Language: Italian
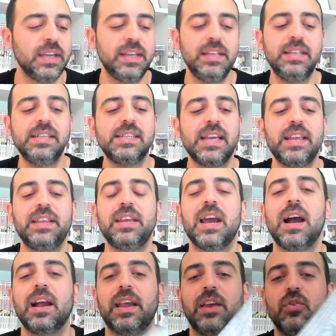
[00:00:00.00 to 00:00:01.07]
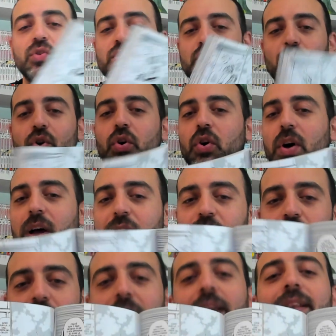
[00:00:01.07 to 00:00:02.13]
I disegni anche non sono
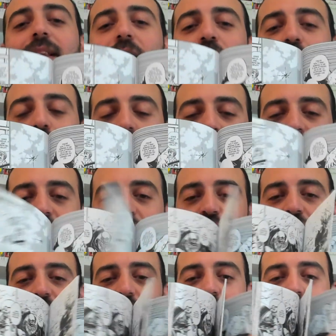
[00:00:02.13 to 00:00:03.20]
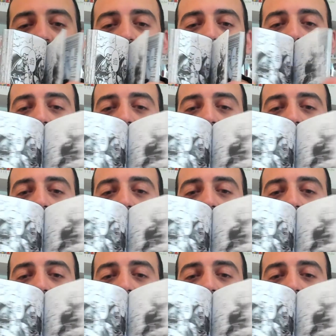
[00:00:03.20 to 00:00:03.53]
assolutamente nulla di eccezionale,